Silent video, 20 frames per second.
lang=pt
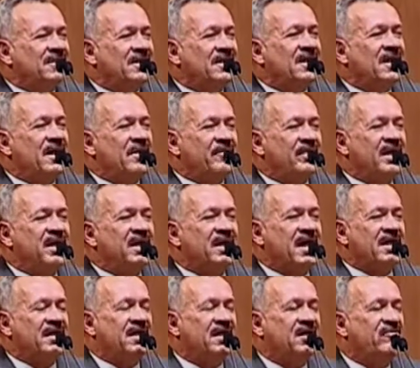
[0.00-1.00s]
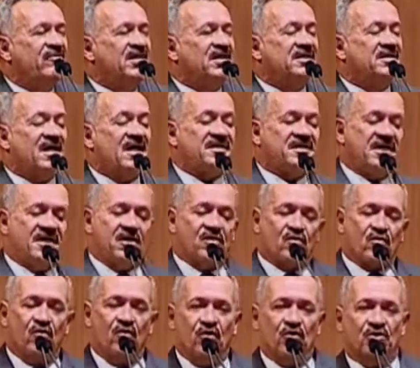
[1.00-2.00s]
É brincadeira, em vez de trazer
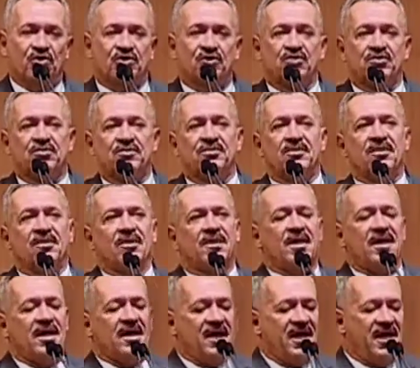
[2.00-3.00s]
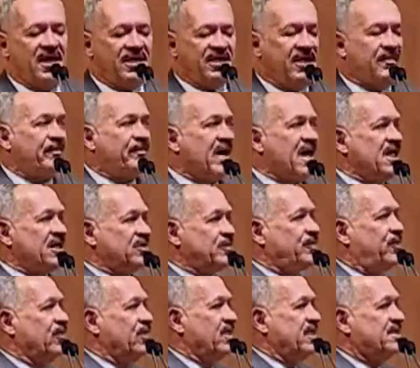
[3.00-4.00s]
recursos, reequipar as
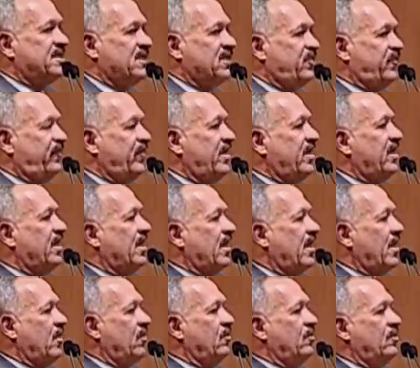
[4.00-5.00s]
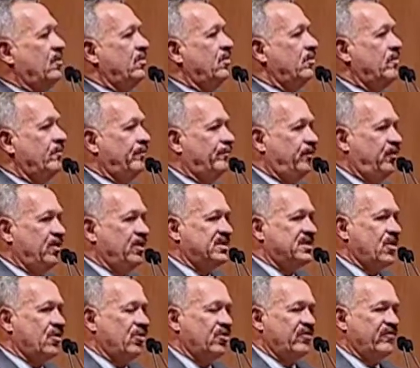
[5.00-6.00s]
polícias federal,
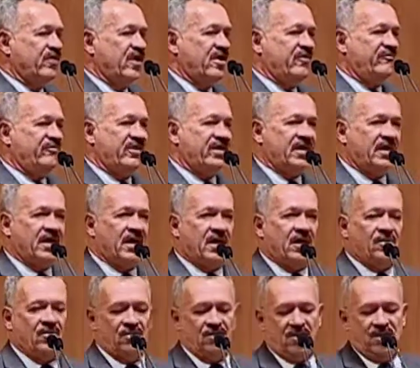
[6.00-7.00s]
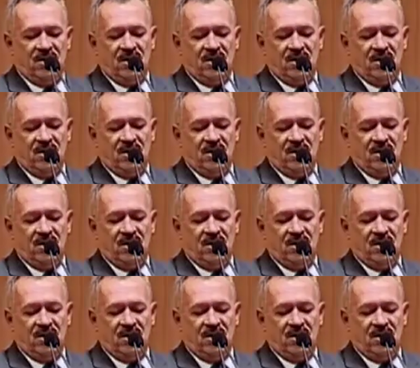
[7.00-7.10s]
Polícia Rodoviária Federal,